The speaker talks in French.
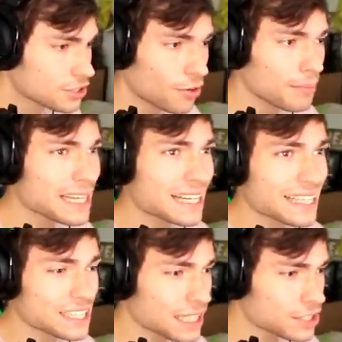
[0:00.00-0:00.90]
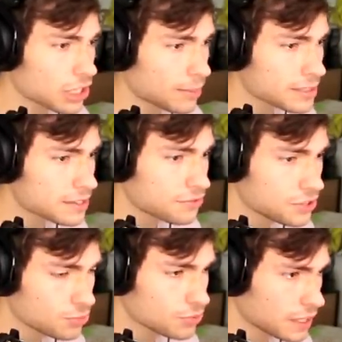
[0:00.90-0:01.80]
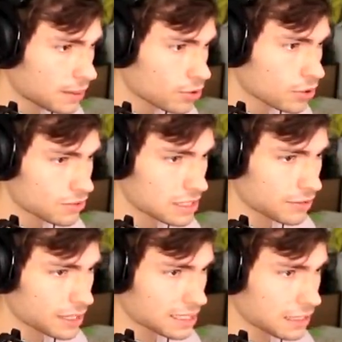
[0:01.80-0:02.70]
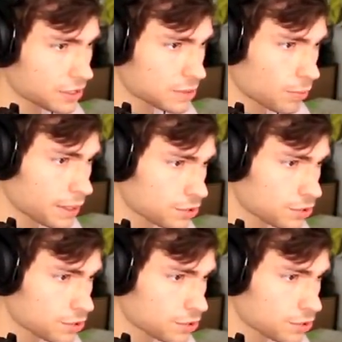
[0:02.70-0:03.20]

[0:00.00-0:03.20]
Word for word: Genre, mec, un cache-cache, normalement, c'est fini au bout d'un moment. Sinon, ça veut dire que t'as forcément